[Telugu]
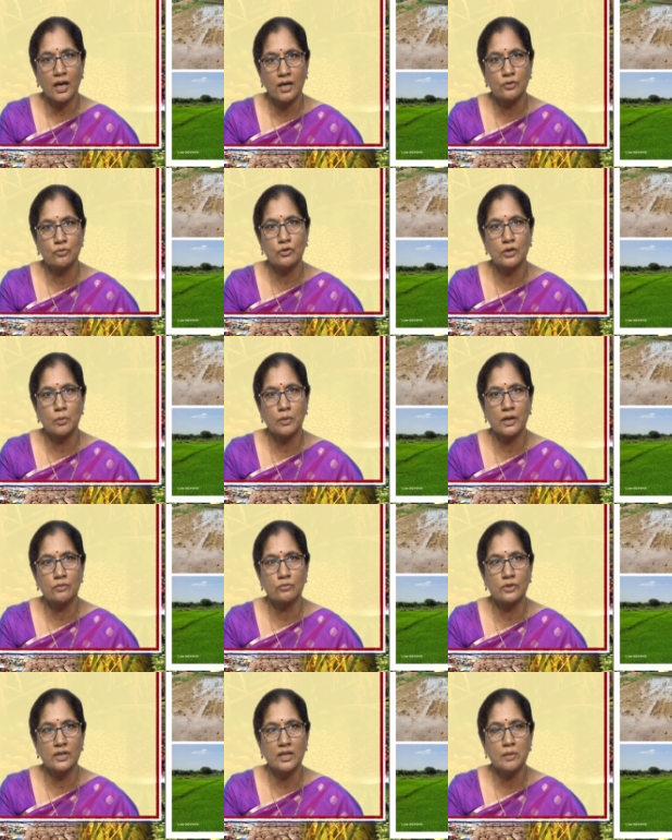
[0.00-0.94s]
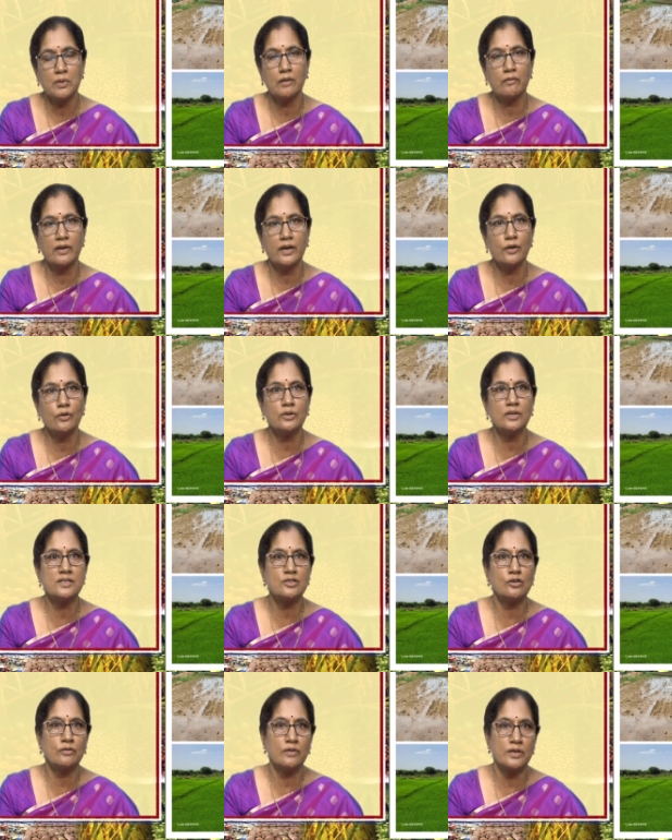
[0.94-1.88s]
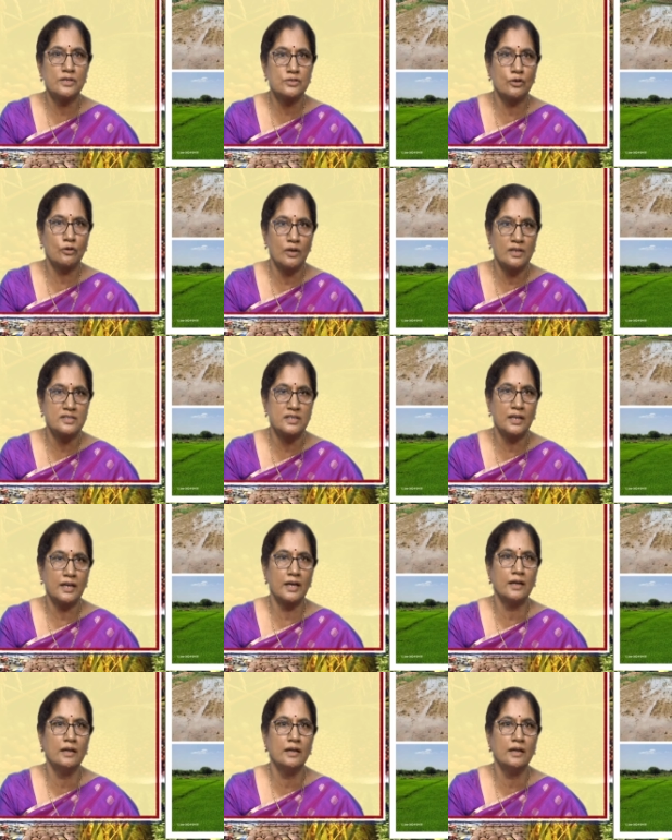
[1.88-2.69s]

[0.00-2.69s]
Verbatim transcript: నాటుకోవడం అనుకుంటే మనం రెండో దశలో వేసుకోవాల్సిన